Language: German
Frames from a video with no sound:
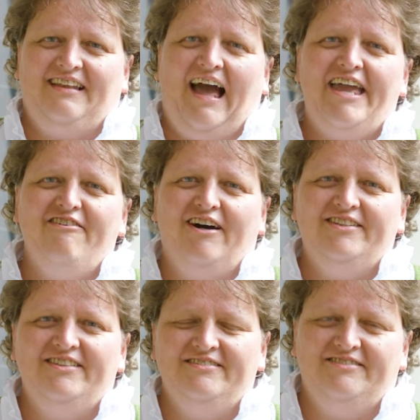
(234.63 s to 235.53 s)
drei
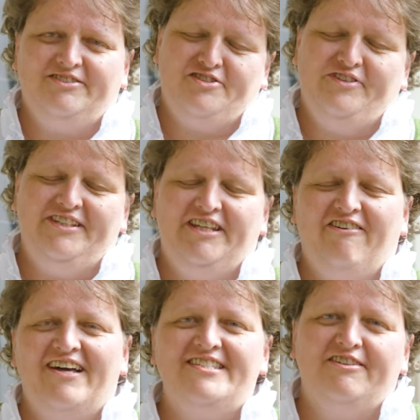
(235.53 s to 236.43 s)
Jahren, das vierte
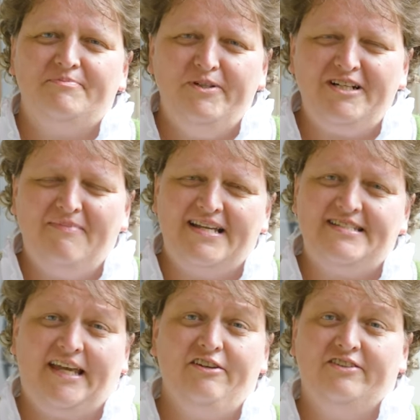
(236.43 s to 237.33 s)
Jahr als dort
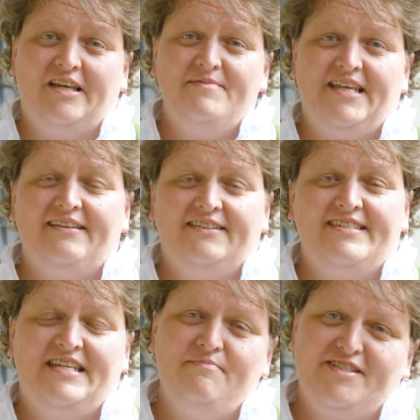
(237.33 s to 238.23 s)
Bürgermeisterin und eben seit
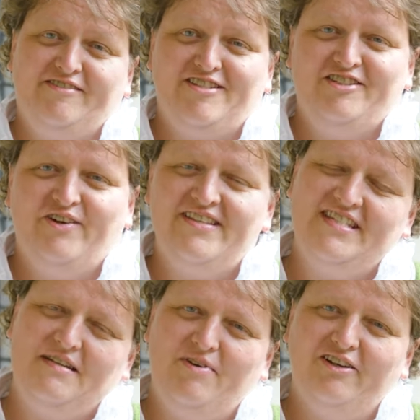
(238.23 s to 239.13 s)
Dezember
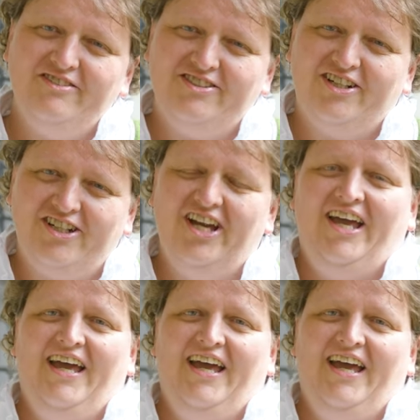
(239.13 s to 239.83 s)
2019 im Landtag.